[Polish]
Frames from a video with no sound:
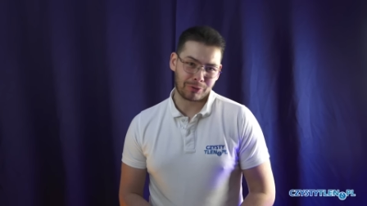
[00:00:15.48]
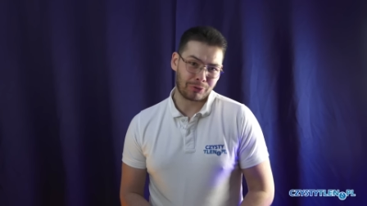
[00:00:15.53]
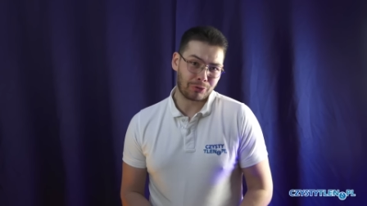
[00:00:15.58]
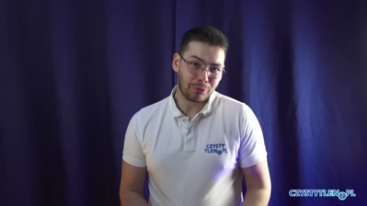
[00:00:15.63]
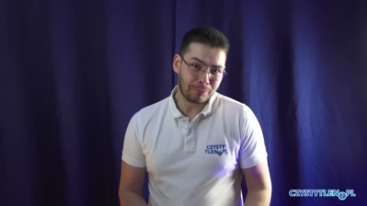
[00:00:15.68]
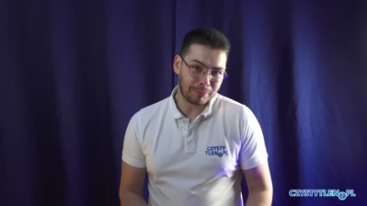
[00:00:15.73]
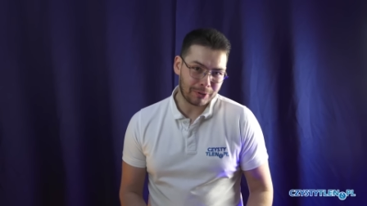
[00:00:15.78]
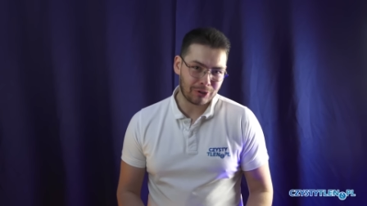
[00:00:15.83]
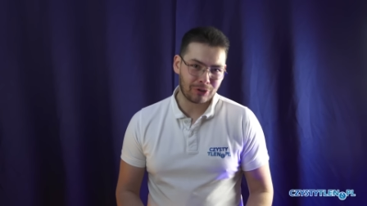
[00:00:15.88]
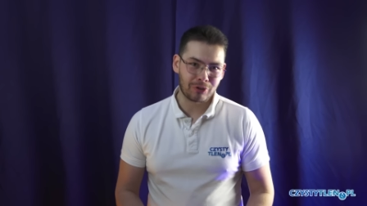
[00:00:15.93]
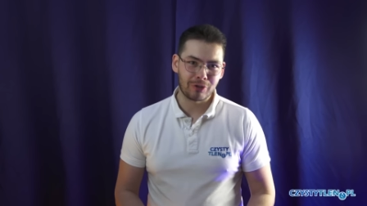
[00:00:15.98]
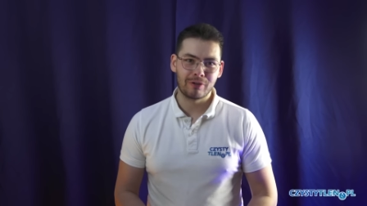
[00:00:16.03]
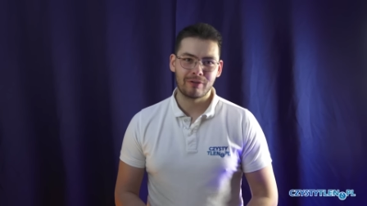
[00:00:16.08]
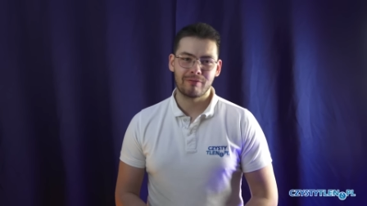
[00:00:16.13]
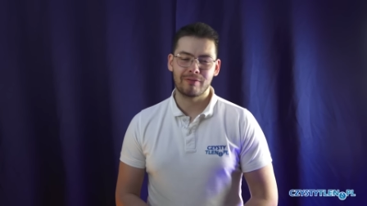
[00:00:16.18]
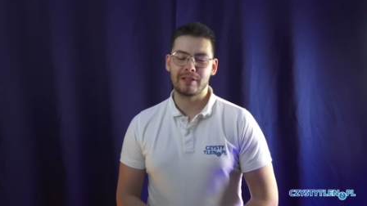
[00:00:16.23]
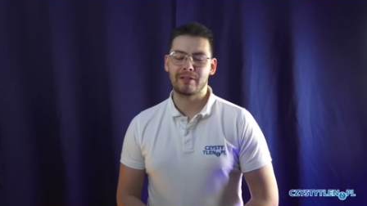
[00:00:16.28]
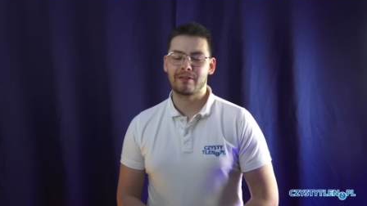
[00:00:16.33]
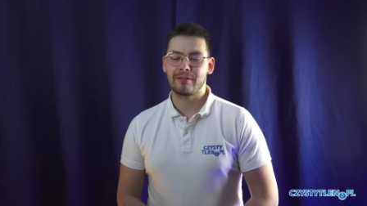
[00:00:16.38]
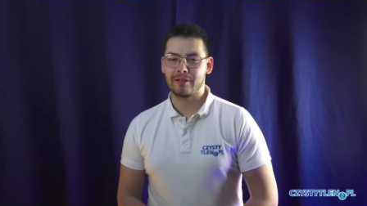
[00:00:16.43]
coś kupisz,
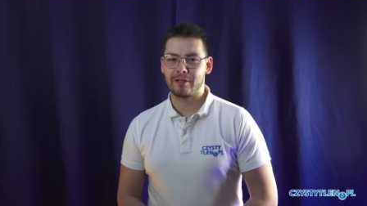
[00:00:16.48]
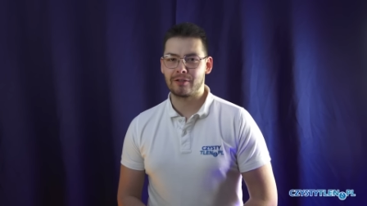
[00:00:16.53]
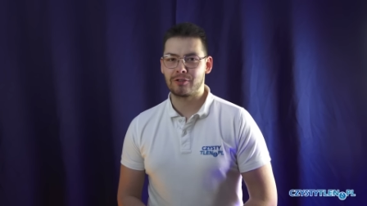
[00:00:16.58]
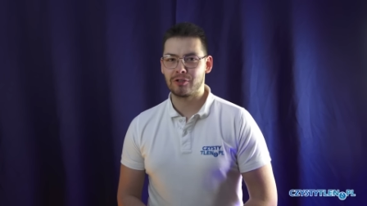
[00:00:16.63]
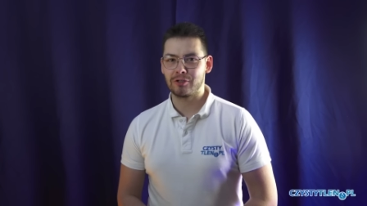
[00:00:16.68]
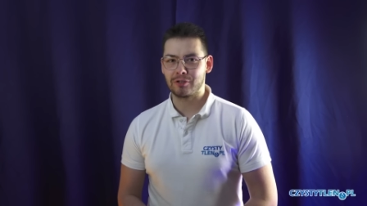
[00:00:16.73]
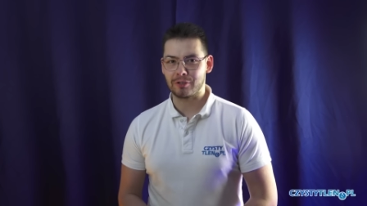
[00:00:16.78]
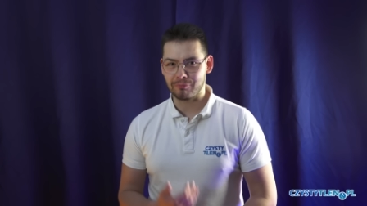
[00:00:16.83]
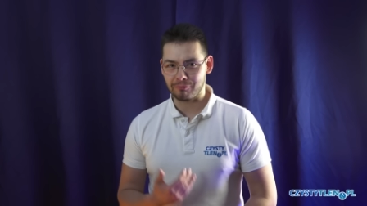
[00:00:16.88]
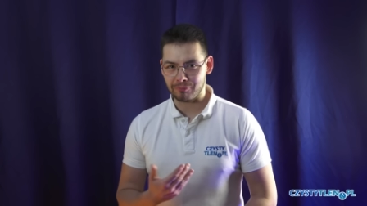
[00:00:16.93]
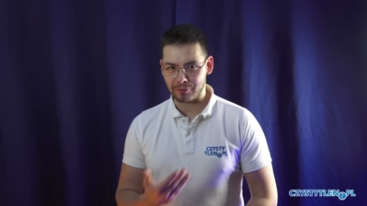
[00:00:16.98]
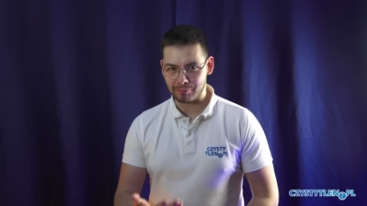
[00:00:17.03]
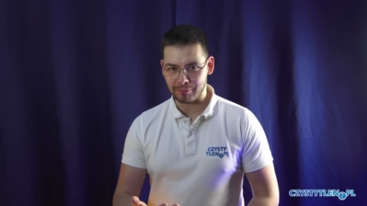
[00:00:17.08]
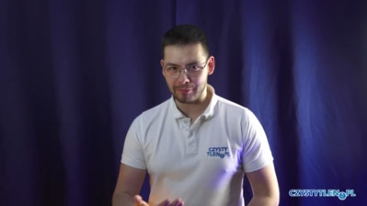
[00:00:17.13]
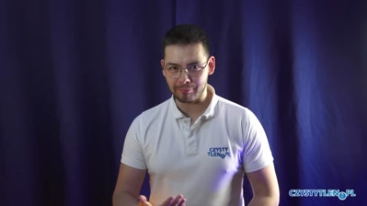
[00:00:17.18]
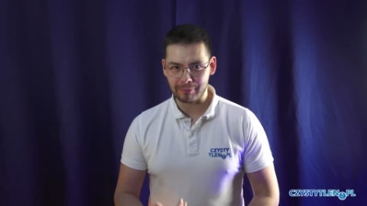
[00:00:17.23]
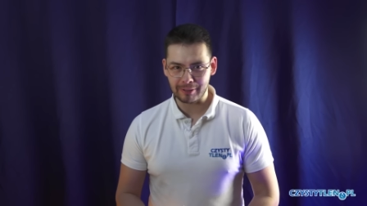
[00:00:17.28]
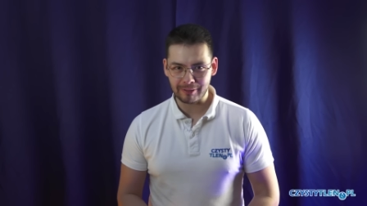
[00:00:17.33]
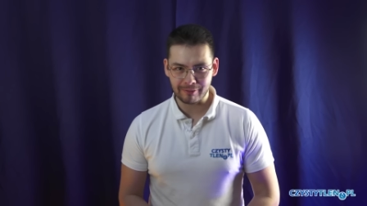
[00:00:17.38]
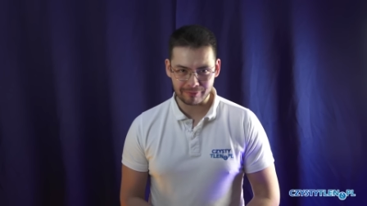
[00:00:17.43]
więc ja Ci tym
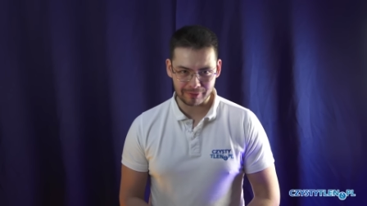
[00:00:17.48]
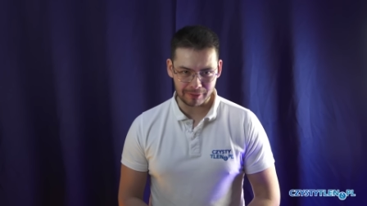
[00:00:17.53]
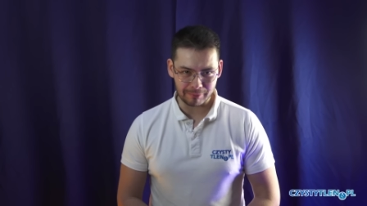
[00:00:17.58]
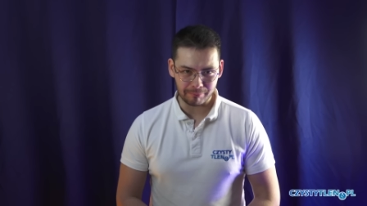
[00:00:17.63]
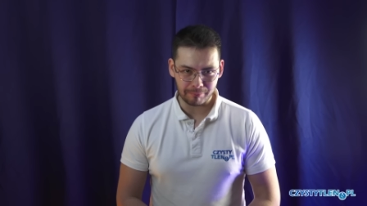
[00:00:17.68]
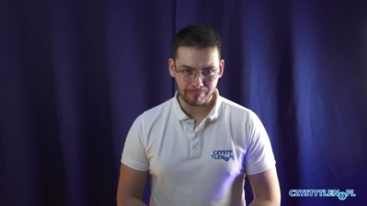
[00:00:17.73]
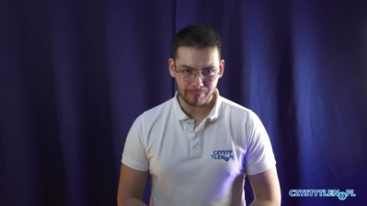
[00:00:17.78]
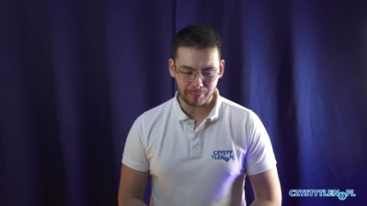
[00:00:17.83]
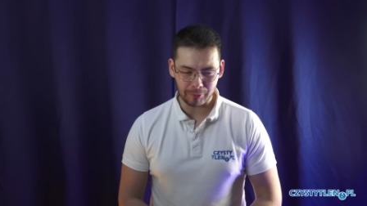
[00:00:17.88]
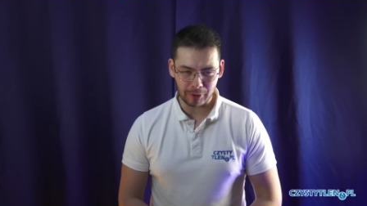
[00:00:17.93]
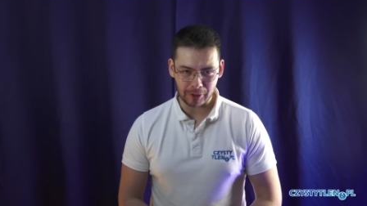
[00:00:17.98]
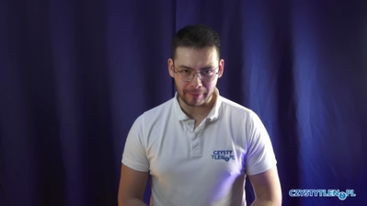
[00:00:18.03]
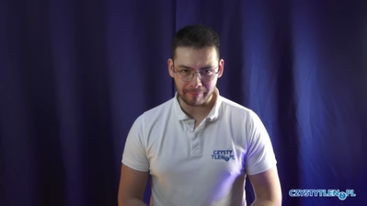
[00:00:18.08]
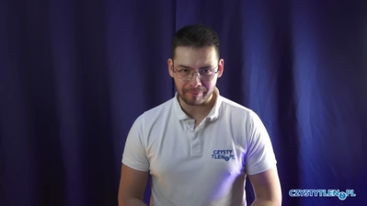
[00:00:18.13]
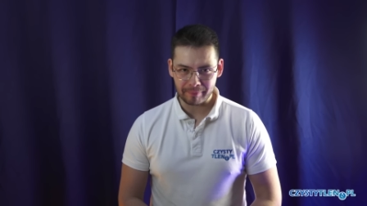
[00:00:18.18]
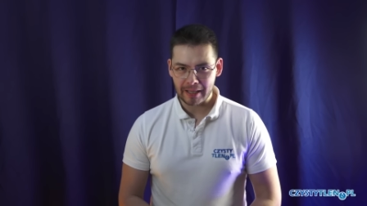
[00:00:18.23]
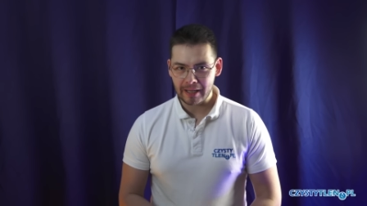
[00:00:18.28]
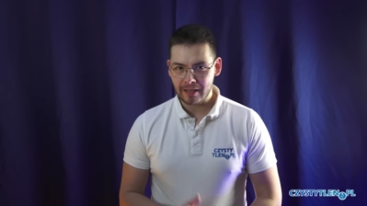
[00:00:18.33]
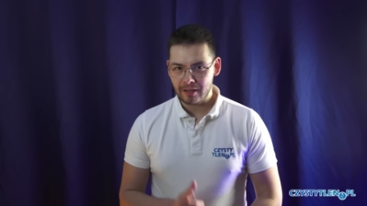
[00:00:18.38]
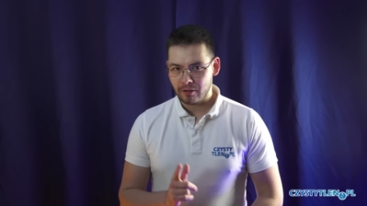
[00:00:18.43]
filmem w tym pomogę.
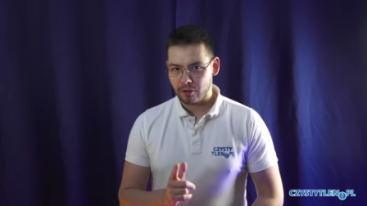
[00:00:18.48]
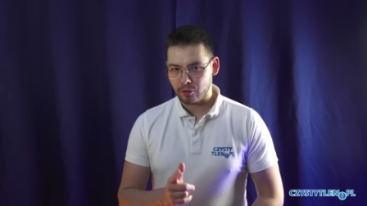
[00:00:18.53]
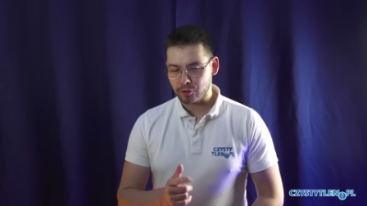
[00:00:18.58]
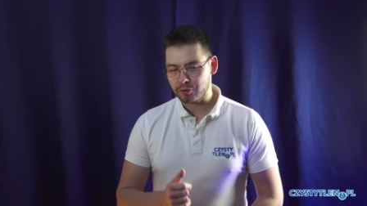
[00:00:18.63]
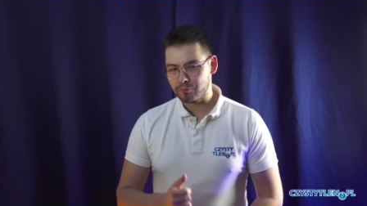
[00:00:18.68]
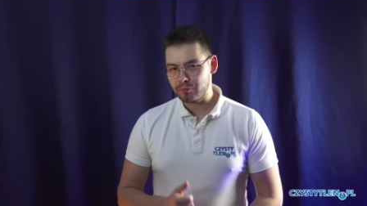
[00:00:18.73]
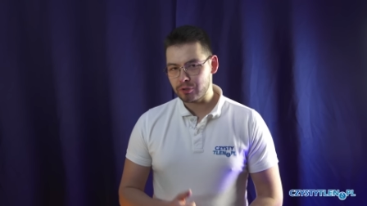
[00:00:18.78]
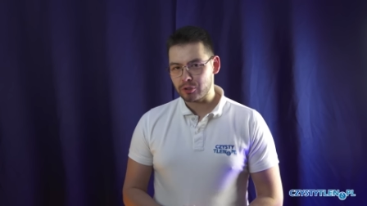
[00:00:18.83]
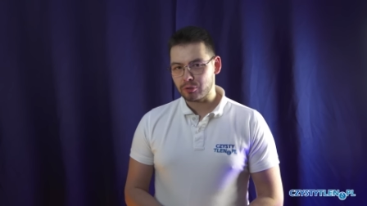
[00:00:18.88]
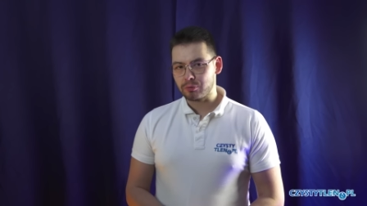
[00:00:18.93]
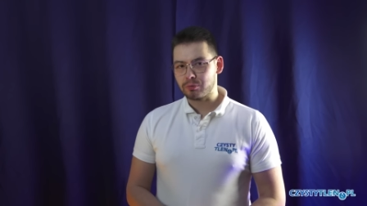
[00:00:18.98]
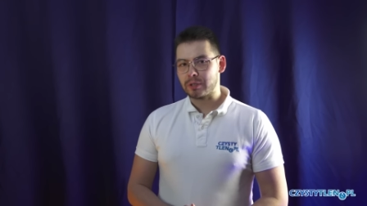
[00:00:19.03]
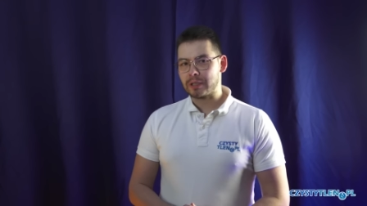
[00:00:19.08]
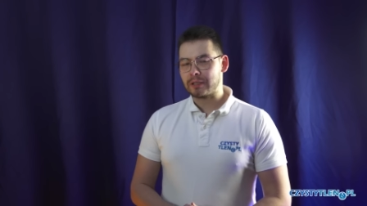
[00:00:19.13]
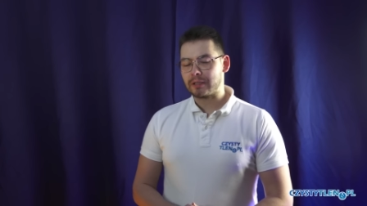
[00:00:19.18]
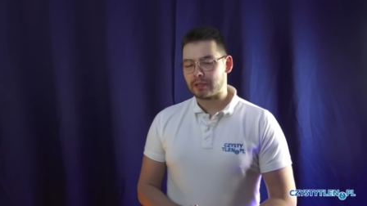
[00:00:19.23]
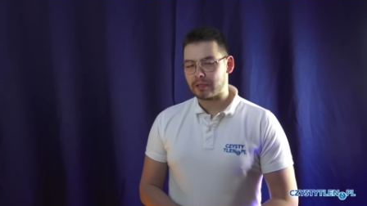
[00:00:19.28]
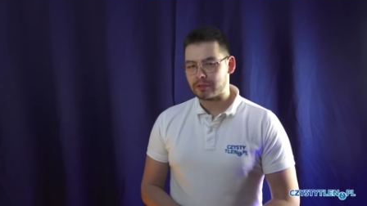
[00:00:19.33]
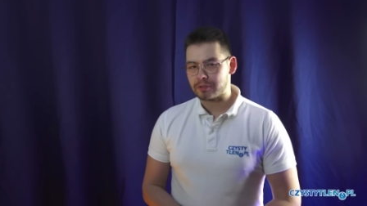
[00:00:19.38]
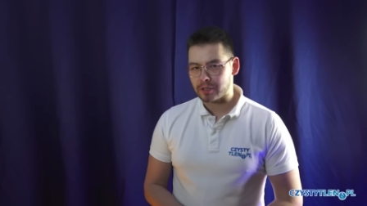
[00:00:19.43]
Oczywiście tutaj
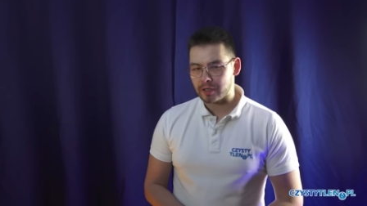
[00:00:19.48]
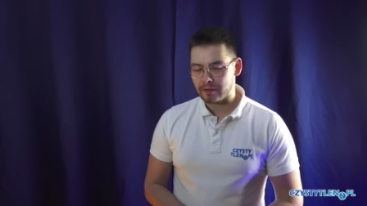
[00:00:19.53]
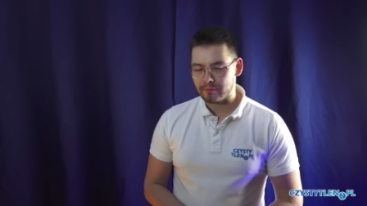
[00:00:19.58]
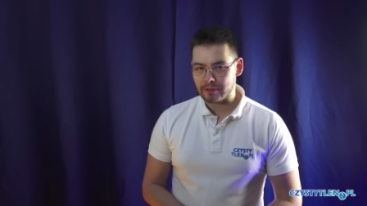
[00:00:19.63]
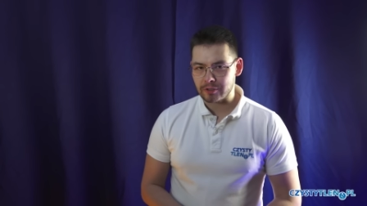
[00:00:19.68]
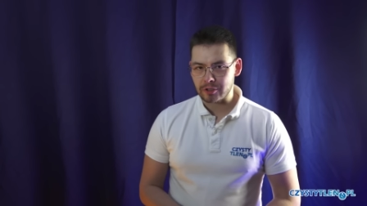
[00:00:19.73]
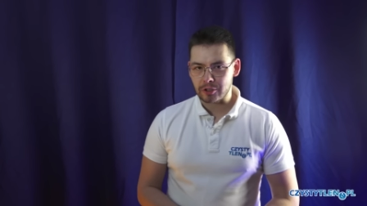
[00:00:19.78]
taka ciekawa